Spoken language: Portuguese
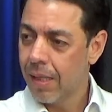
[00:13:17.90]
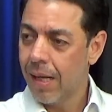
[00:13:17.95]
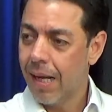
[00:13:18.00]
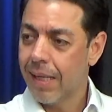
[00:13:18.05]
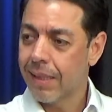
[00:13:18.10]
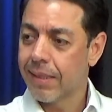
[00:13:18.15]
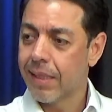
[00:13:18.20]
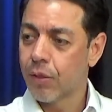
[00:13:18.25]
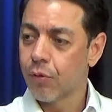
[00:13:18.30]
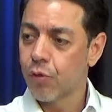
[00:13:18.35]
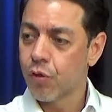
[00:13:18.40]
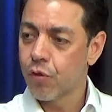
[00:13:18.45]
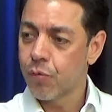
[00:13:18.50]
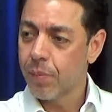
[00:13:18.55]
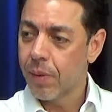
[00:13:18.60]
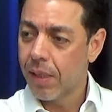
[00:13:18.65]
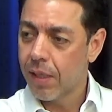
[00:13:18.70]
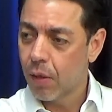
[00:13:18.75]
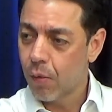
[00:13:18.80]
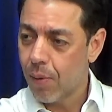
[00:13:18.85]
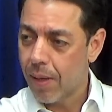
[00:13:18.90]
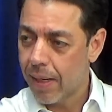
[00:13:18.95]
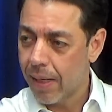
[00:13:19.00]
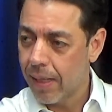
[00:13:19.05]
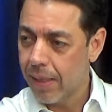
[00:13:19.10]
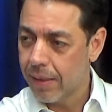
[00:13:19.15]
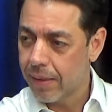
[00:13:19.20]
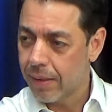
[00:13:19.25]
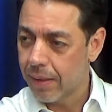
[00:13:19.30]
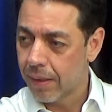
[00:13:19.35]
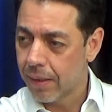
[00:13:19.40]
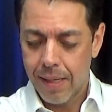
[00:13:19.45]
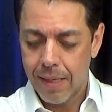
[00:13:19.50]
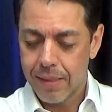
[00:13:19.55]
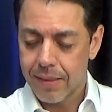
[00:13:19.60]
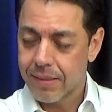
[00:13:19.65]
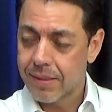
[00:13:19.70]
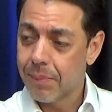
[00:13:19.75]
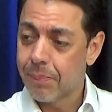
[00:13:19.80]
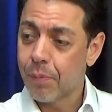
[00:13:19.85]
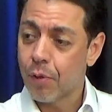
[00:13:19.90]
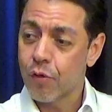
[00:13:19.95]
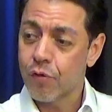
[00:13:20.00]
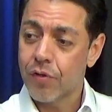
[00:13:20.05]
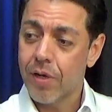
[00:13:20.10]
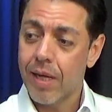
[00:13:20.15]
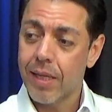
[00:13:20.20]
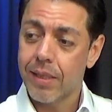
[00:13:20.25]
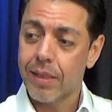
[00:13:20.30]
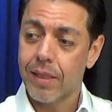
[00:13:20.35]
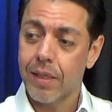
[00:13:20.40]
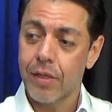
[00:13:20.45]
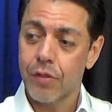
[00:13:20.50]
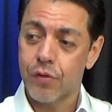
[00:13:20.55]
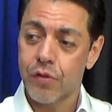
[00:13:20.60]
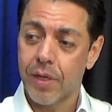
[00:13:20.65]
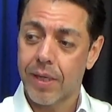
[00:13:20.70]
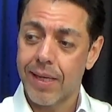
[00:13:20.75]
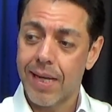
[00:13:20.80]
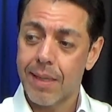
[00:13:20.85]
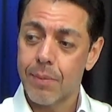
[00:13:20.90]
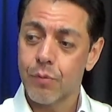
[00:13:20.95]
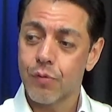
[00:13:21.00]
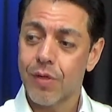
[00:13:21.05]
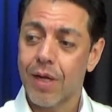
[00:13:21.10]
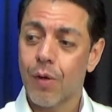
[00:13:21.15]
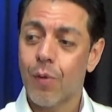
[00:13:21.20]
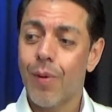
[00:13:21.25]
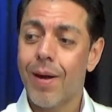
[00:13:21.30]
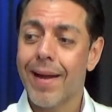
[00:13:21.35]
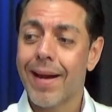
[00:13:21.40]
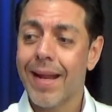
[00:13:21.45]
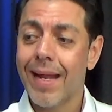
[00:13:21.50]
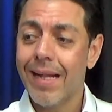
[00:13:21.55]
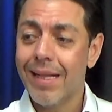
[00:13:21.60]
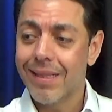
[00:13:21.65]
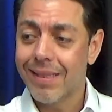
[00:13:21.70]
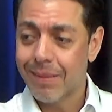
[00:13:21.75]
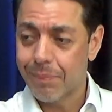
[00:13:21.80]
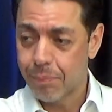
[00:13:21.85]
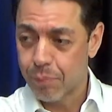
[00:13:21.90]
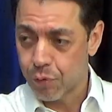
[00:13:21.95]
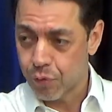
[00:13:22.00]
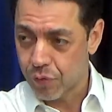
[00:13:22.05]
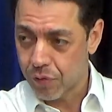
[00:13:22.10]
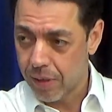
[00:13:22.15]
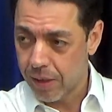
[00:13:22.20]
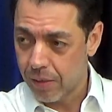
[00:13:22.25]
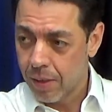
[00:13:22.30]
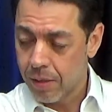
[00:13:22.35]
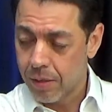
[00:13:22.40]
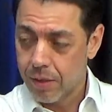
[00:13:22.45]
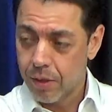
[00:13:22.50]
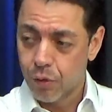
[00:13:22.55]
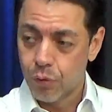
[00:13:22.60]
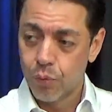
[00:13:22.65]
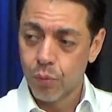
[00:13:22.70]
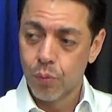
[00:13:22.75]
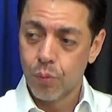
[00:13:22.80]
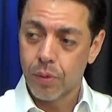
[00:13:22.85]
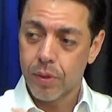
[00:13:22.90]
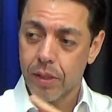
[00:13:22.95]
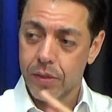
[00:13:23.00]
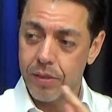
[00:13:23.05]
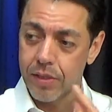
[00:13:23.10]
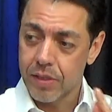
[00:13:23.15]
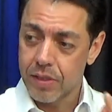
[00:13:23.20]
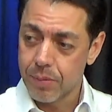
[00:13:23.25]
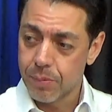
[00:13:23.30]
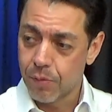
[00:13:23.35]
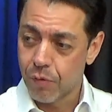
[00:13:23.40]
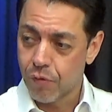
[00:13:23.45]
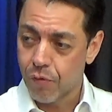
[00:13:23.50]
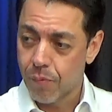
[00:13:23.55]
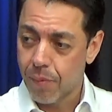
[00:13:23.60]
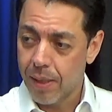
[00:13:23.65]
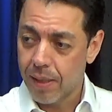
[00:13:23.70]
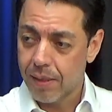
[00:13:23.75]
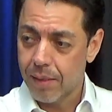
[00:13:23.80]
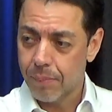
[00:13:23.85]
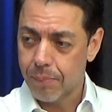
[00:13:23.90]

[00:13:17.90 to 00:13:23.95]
Até 2040, se projeta chegarmos a 40% de tudo que a gente movimenta,